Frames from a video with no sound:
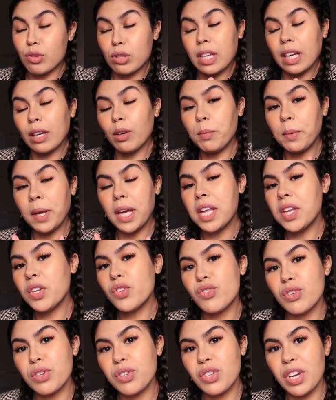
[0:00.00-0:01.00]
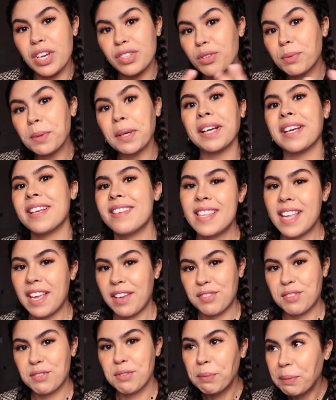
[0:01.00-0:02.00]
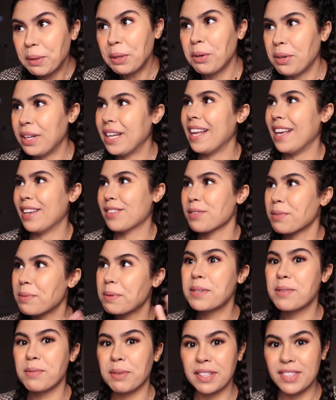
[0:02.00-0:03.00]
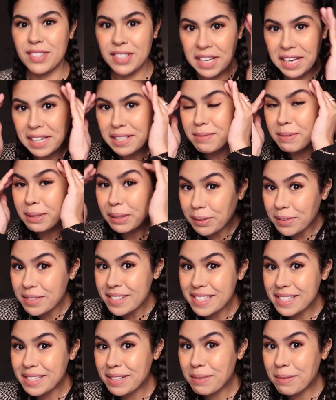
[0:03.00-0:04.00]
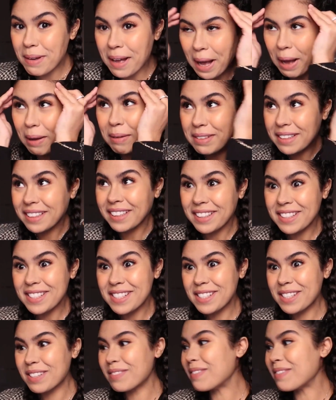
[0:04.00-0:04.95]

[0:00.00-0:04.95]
تخيلوا معايا انا نشري شي حاجه وما نقيسهاش وما نحلهاش وما نسواتيهاش ما تدخلش للدماغ ما تدخلش